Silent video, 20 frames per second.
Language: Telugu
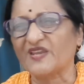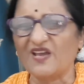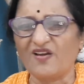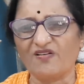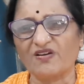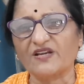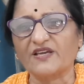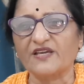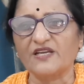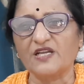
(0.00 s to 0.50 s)

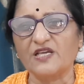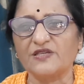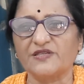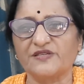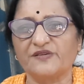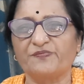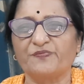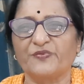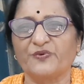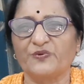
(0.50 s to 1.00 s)
ఎవరికైనా
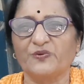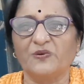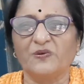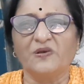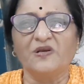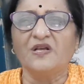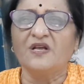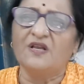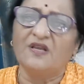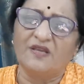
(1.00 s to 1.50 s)
ఇప్పుడు
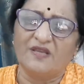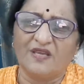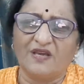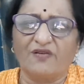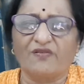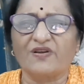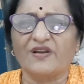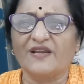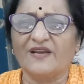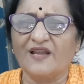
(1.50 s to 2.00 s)

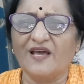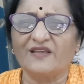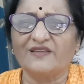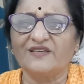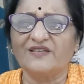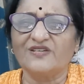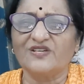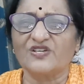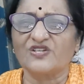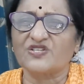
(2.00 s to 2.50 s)
ఎవరైనా
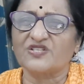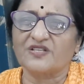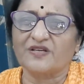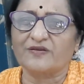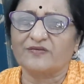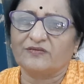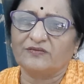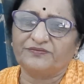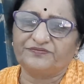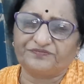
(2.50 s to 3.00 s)
అదే
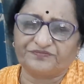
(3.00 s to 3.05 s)
చేస్తారు